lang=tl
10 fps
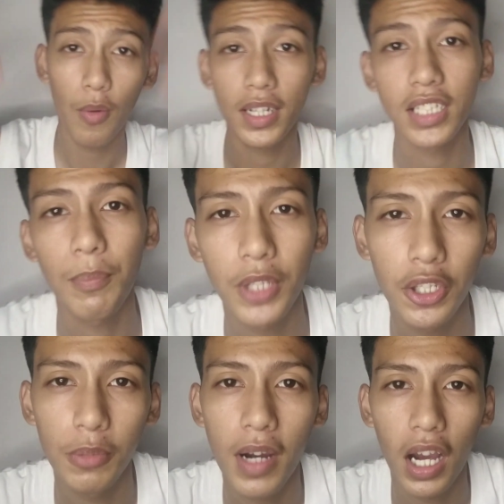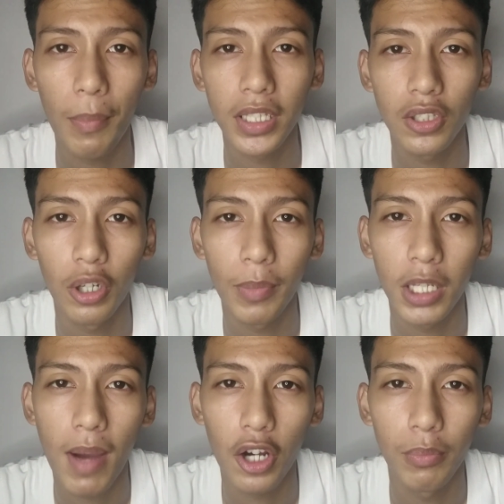So what's up sa inyo mga kapatid no?
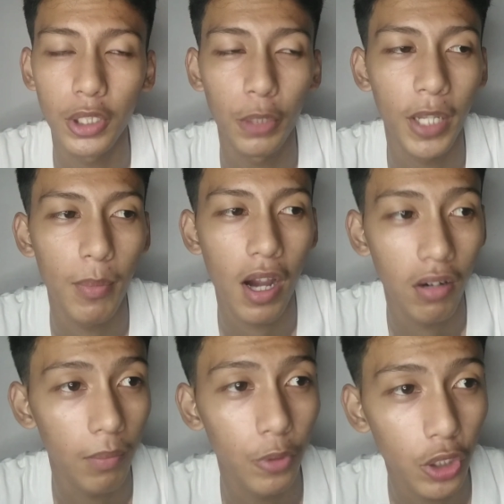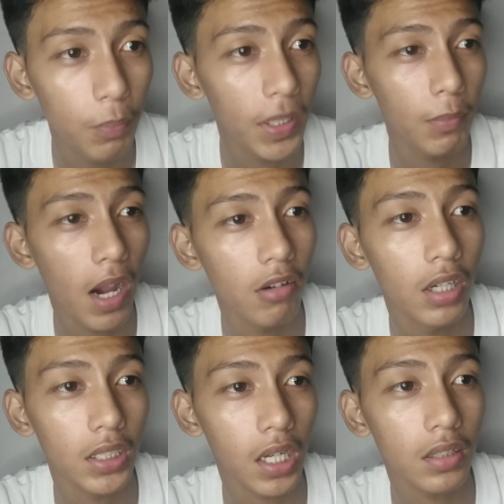Panibagong video, panibagong upload at
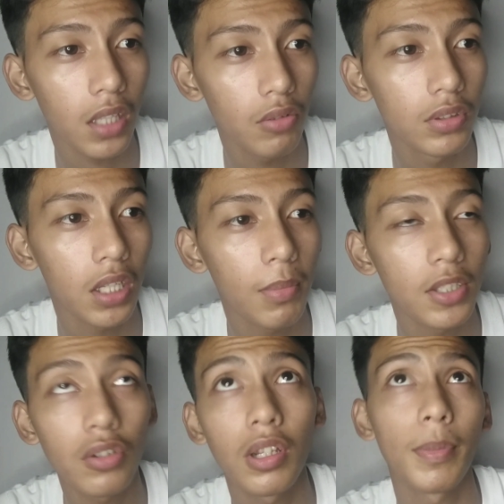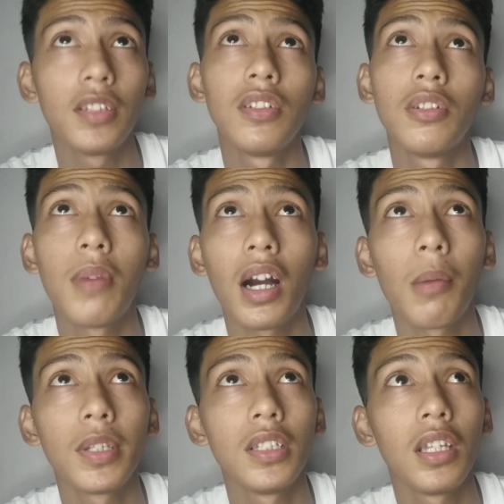panibagong tarantalunan naman So napansin nyo mga
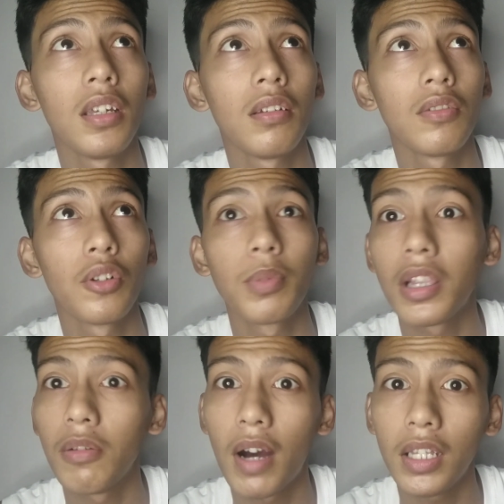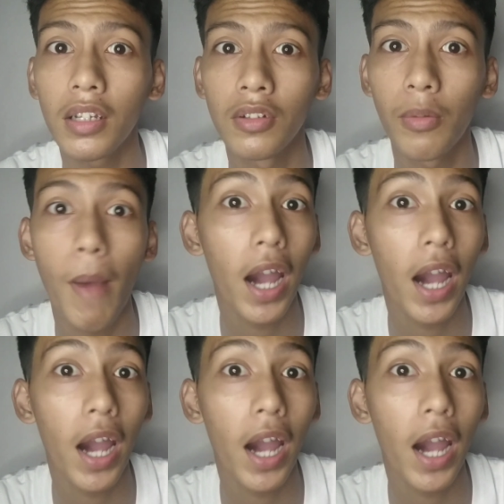kapatid eh Sobrang liwanag no?